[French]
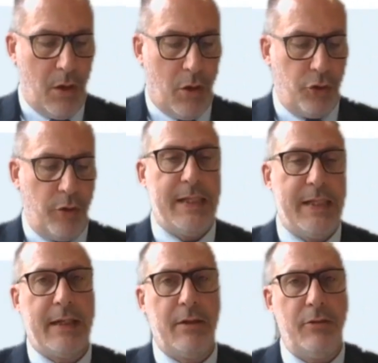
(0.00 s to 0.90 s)
en
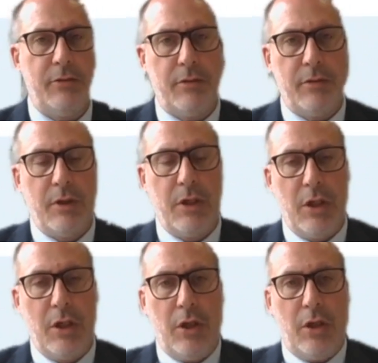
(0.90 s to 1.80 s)
2050.
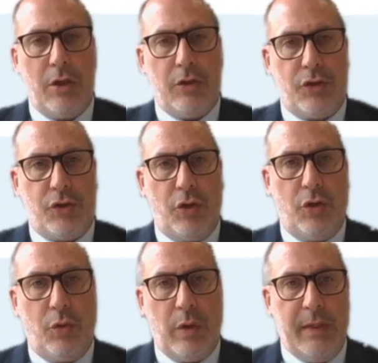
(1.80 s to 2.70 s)
Ce
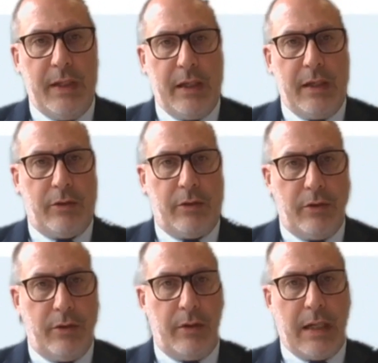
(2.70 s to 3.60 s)
webinaire
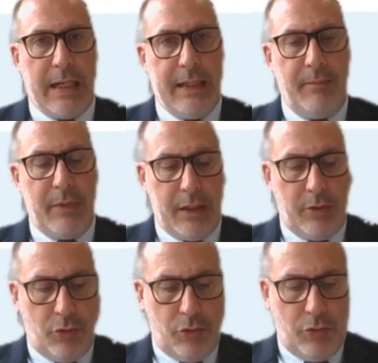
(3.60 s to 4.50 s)
euh, Ademnedo
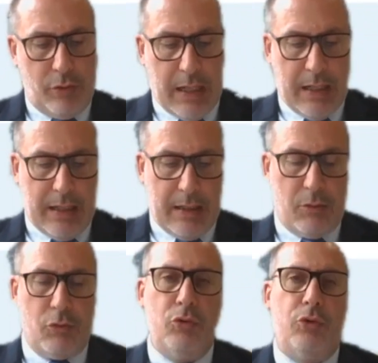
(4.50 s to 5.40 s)
Nedo a,
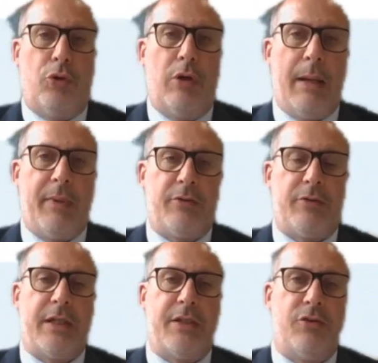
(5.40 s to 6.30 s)
outre la
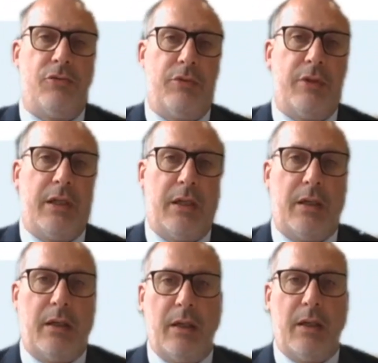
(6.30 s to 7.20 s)
présentation
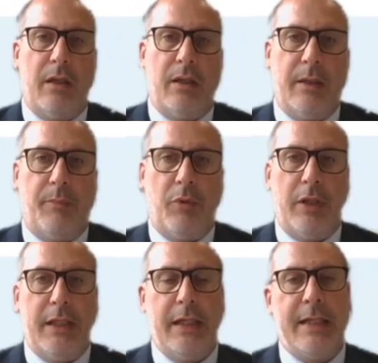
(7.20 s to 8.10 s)
des,
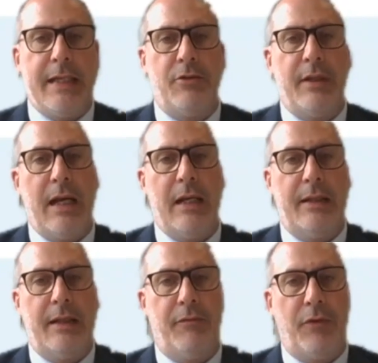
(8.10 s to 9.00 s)
politiques nationales et
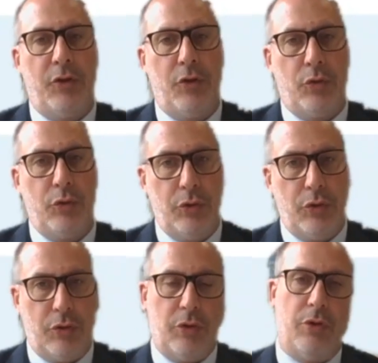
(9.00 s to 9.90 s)
des feuilles de
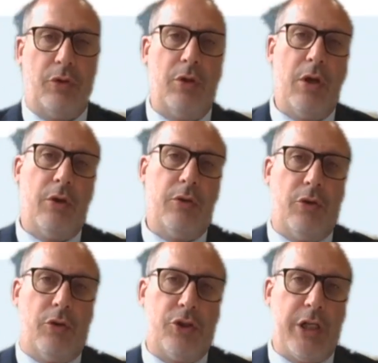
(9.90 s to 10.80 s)
route euh, de
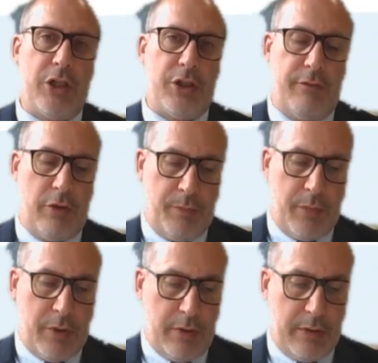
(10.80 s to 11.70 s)

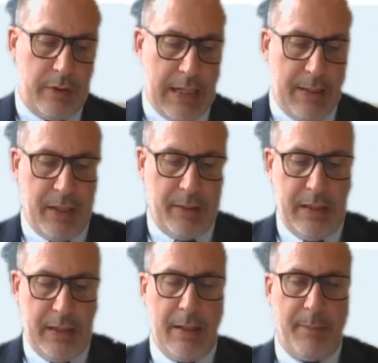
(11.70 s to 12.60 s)
recherche-développement, a
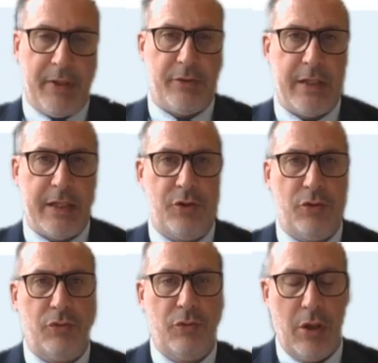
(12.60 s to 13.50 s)
permis la
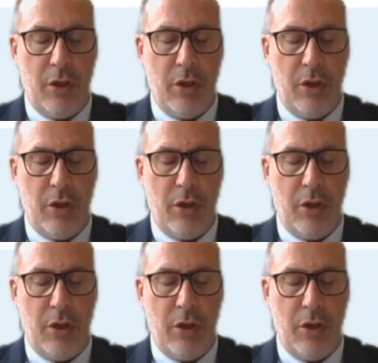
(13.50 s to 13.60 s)
présentation